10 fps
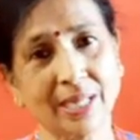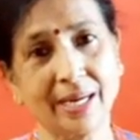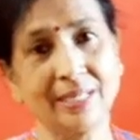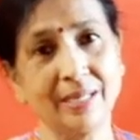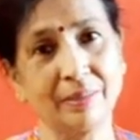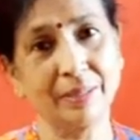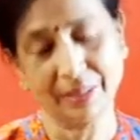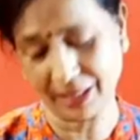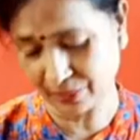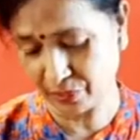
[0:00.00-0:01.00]
ছাড়ে না
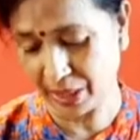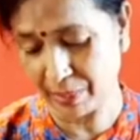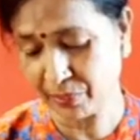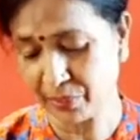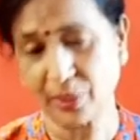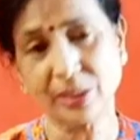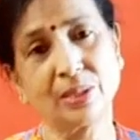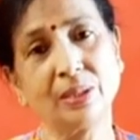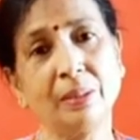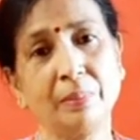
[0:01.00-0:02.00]
একটু লেবুর রস
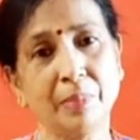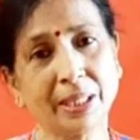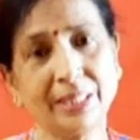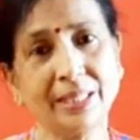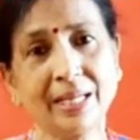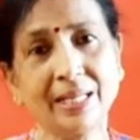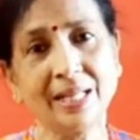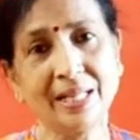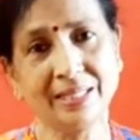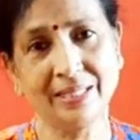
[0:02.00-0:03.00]
যদি মাখিয়ে রেখে
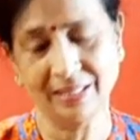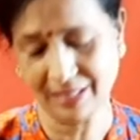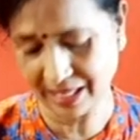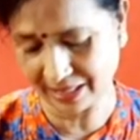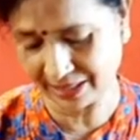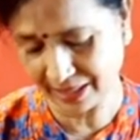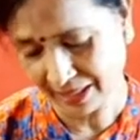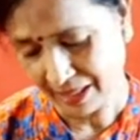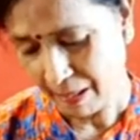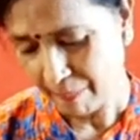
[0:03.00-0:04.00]
দেওয়া যায়
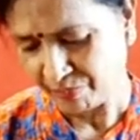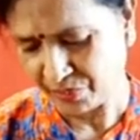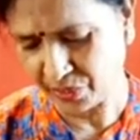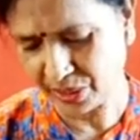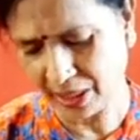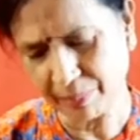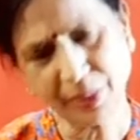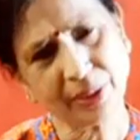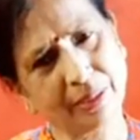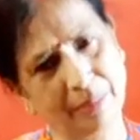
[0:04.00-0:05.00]
দু চার
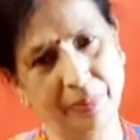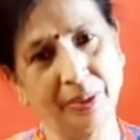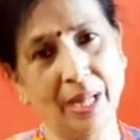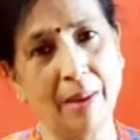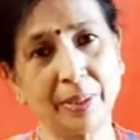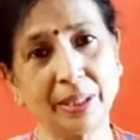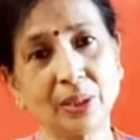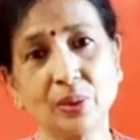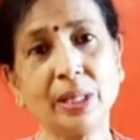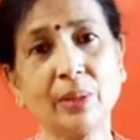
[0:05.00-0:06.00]
মিনিট আমাদের
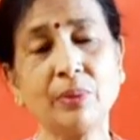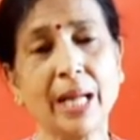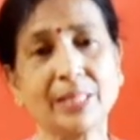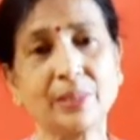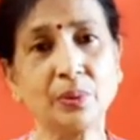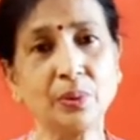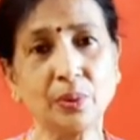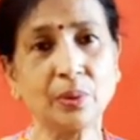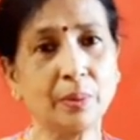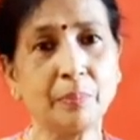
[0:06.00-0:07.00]
তো দেখুন এত
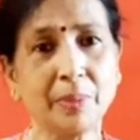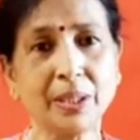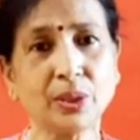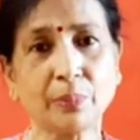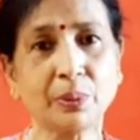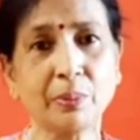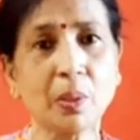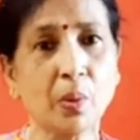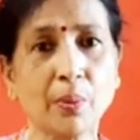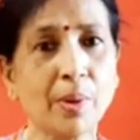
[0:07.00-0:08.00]
মানে সবসময়
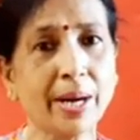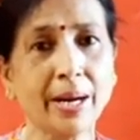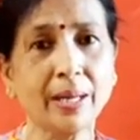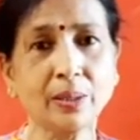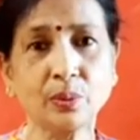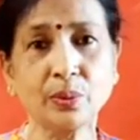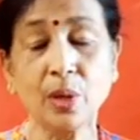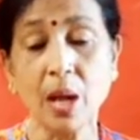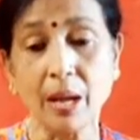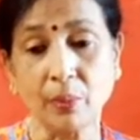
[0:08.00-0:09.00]
ঘরোয়া রান্না তো
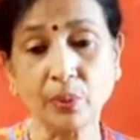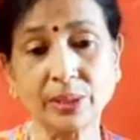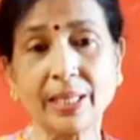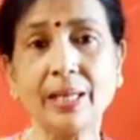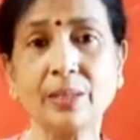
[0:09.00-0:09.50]
করতে গেলে